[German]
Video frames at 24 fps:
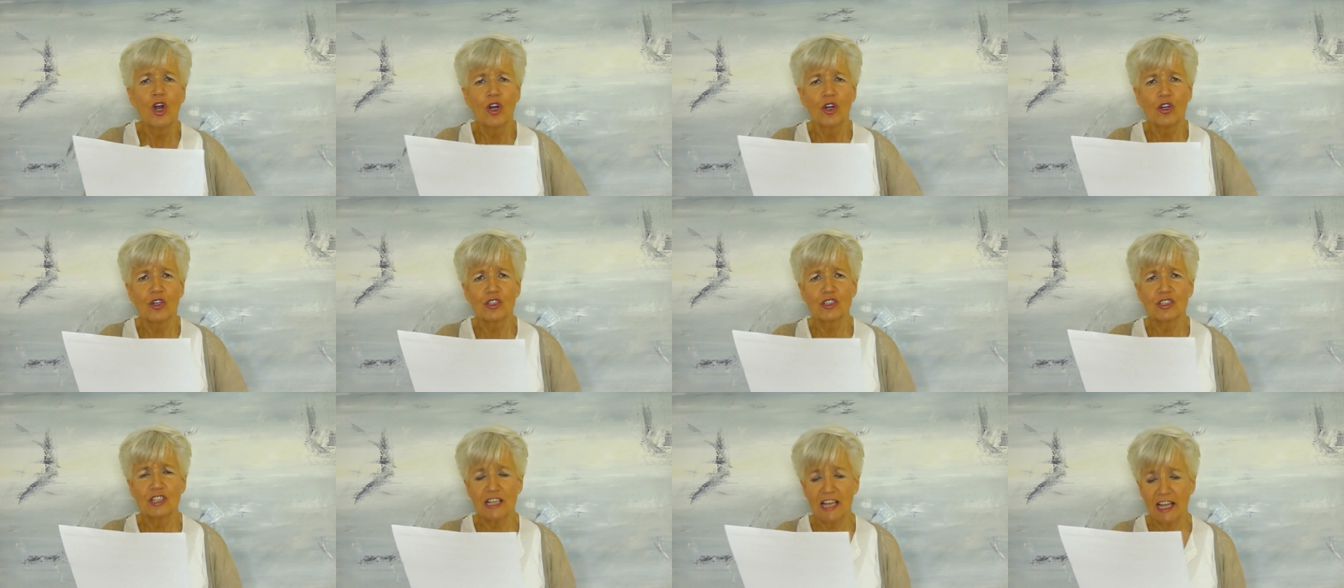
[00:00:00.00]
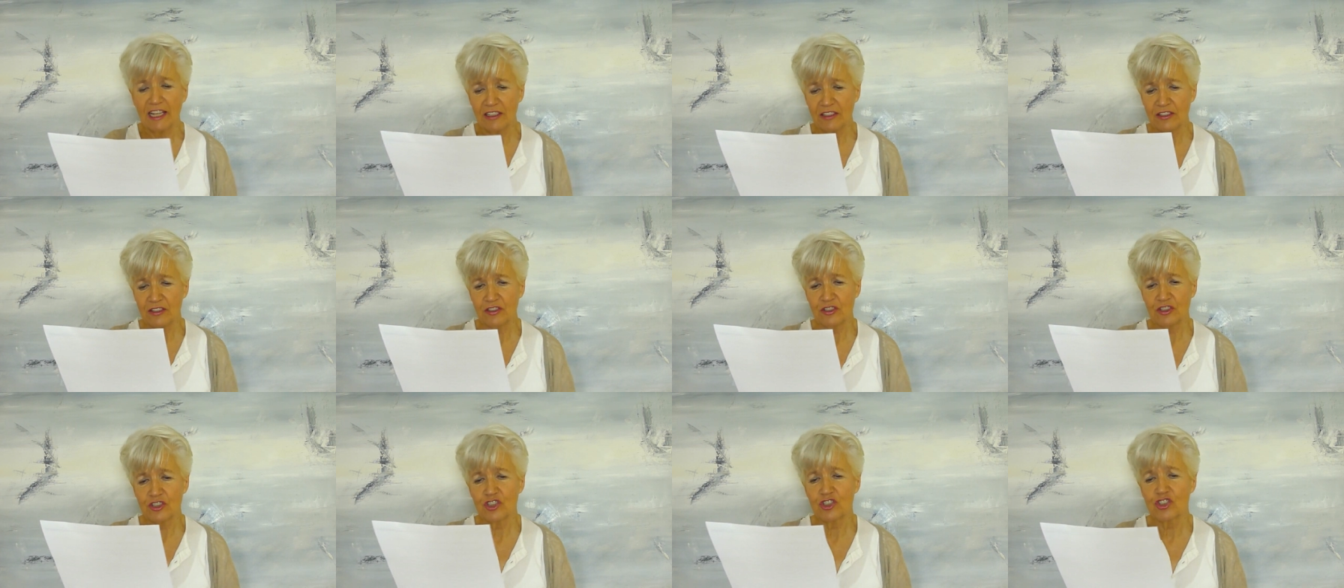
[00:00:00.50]
und
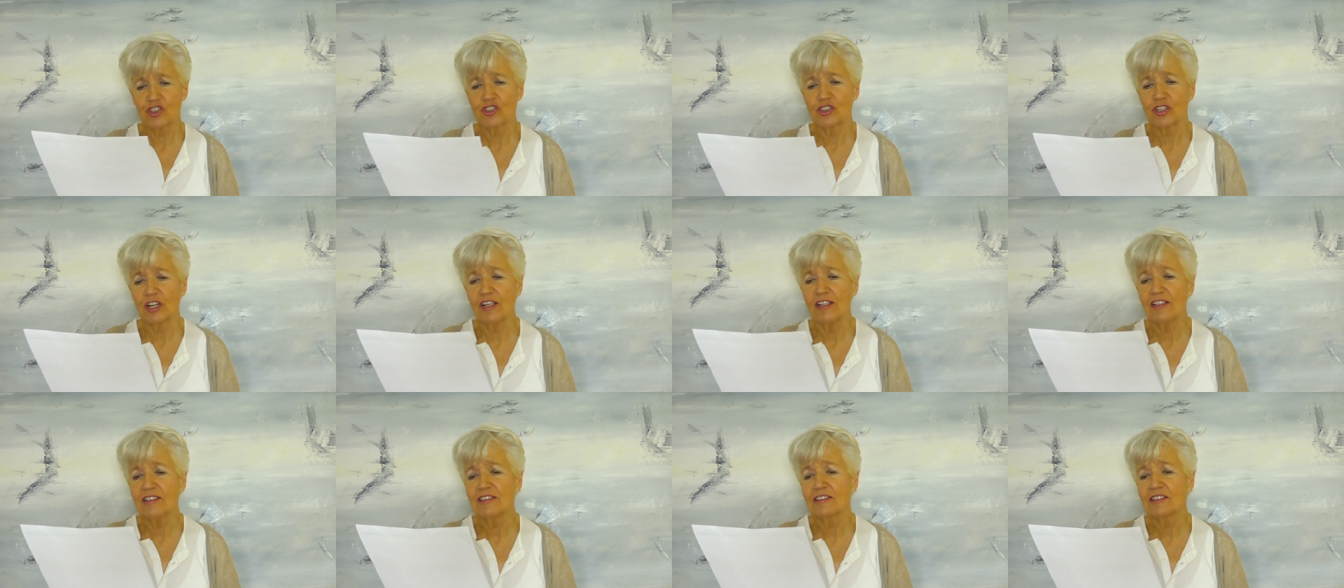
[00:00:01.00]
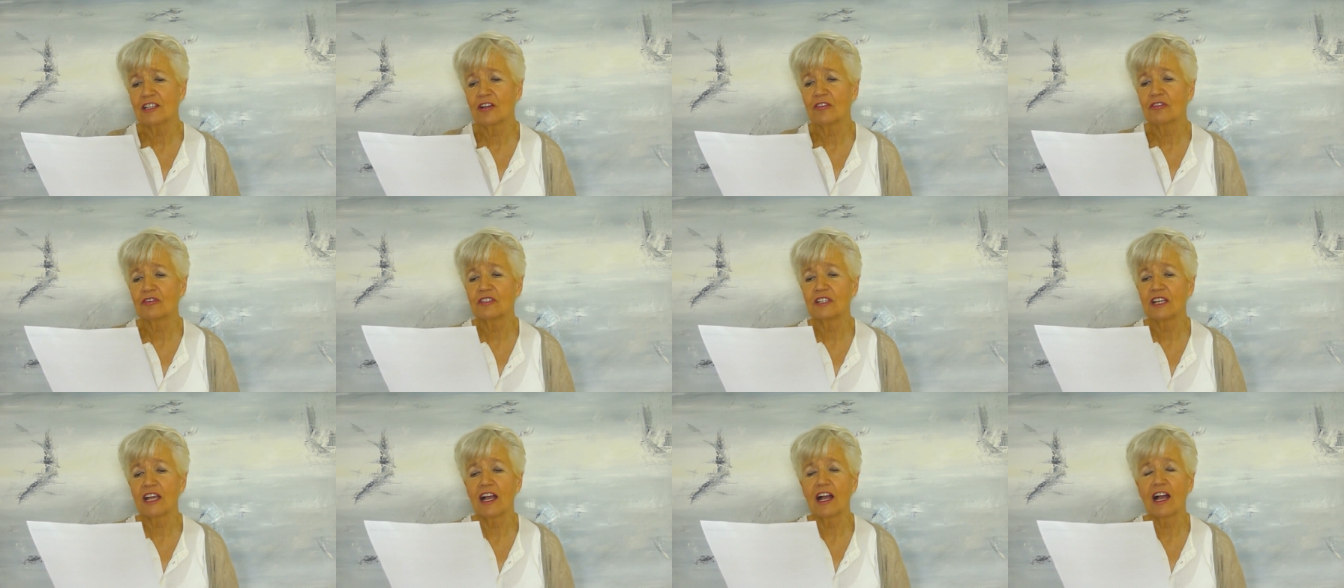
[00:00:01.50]
landete stolz auf
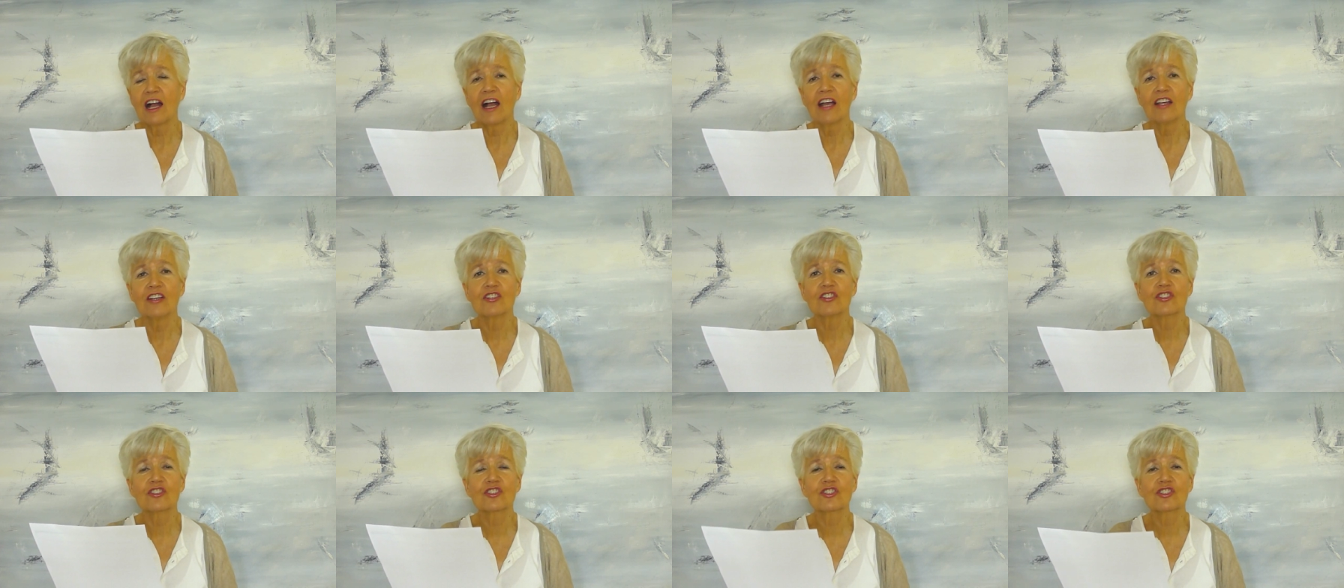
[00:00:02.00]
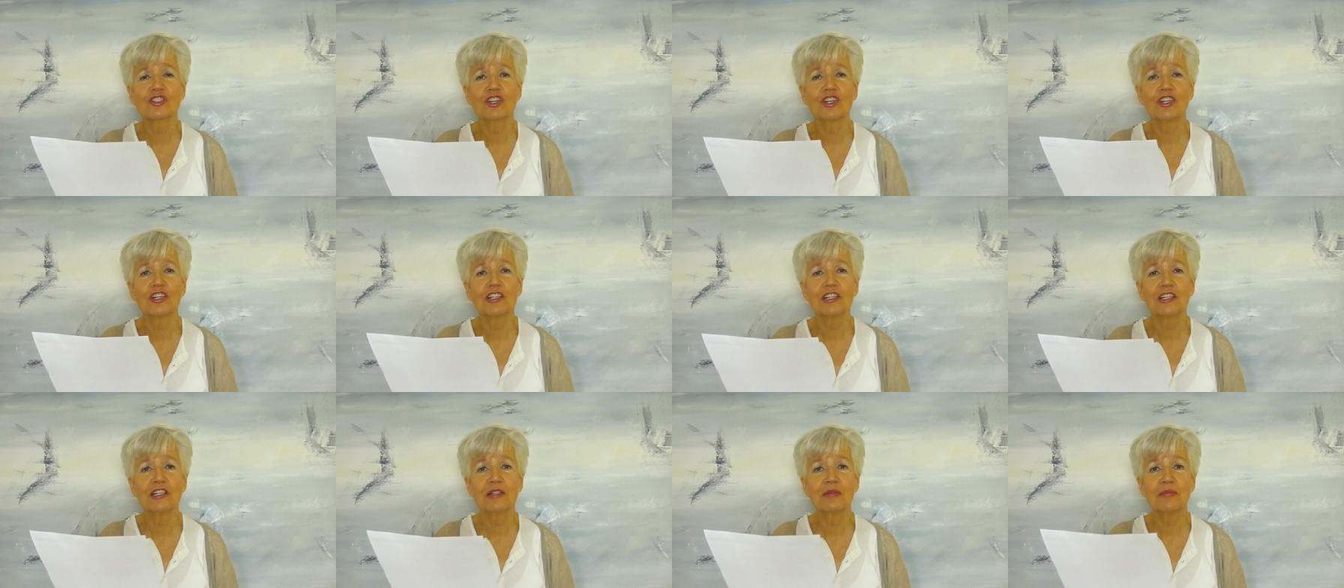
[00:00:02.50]
der
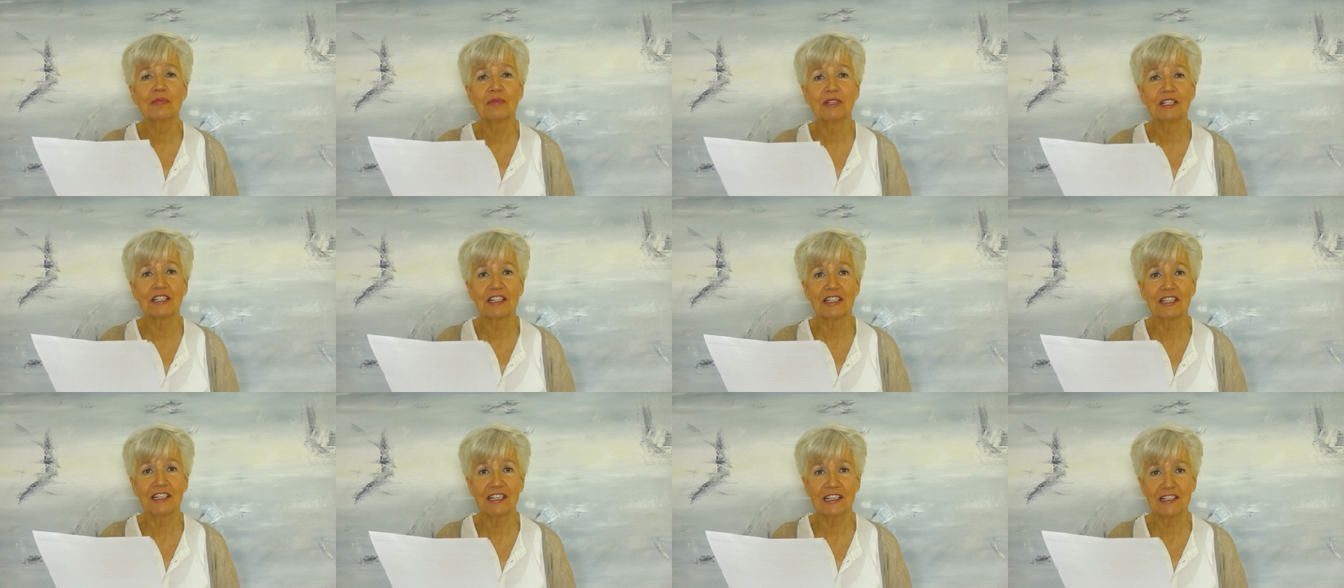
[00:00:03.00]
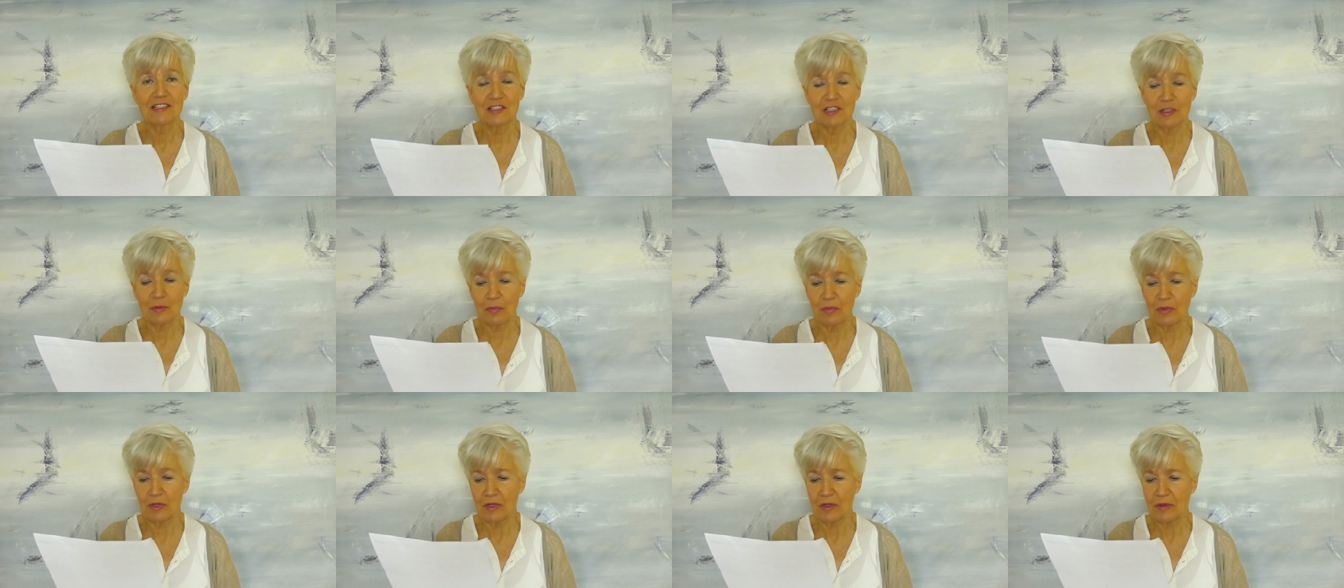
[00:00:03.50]
Eisscholle inmitten der
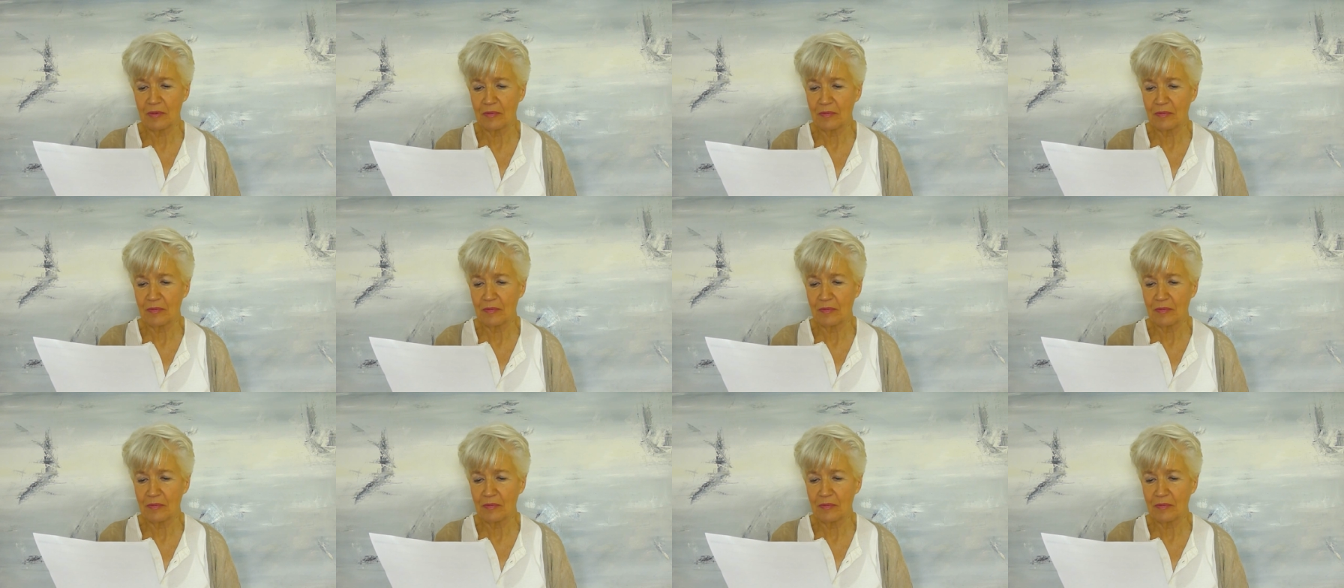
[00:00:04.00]
Sippe.